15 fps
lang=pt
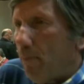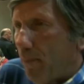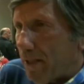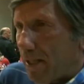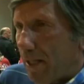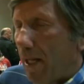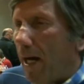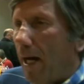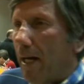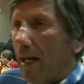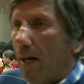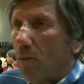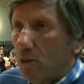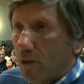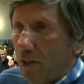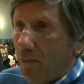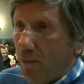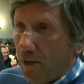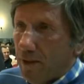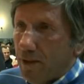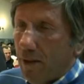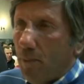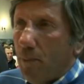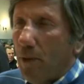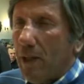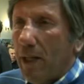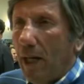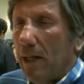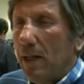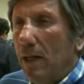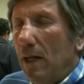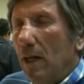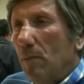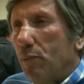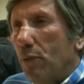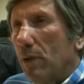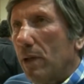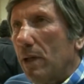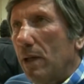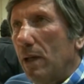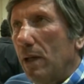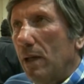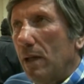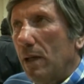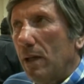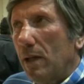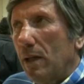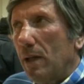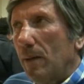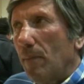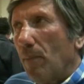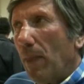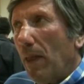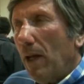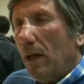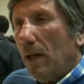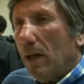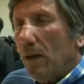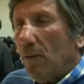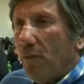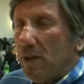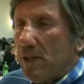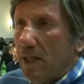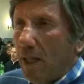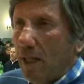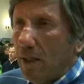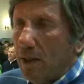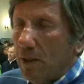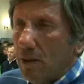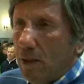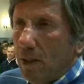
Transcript: parcelar é muito difícil. Porquê? Porque fazer,